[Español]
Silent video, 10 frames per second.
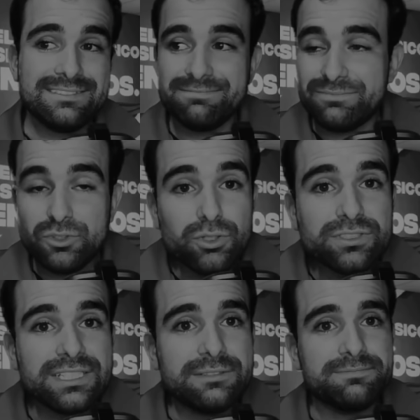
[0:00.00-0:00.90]
Yo no
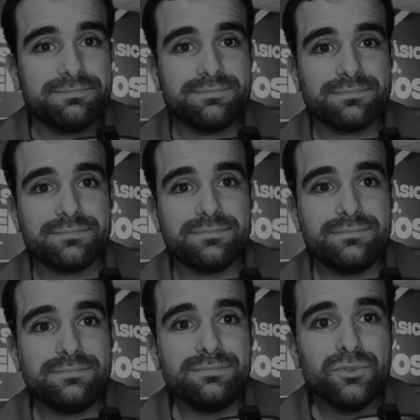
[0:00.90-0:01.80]
sé.
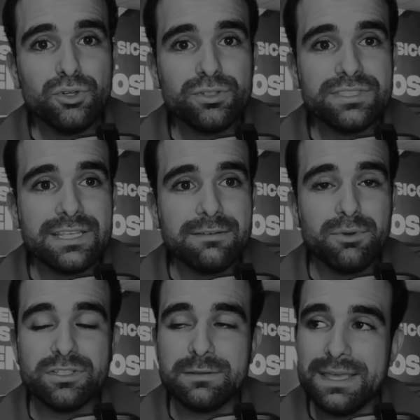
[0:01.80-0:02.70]
Yo no sé.
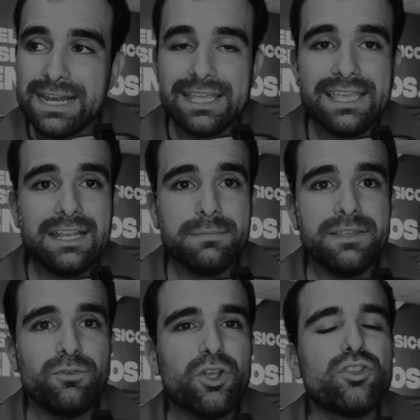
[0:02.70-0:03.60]
Pero si me van a elegir a mí,
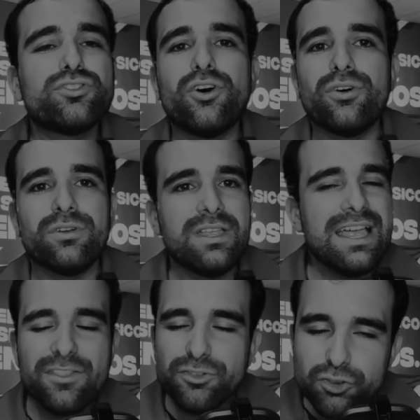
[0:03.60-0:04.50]
voy con todo.
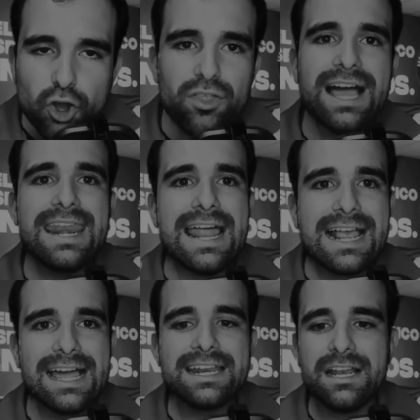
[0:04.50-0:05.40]
Toda la
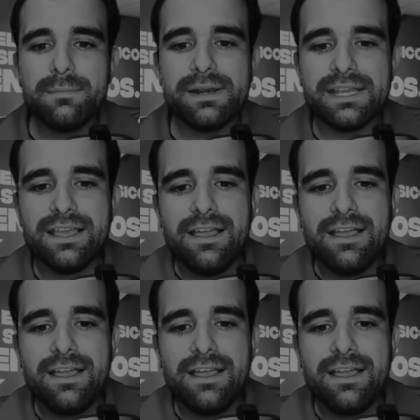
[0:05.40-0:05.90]
carne en la parrilla.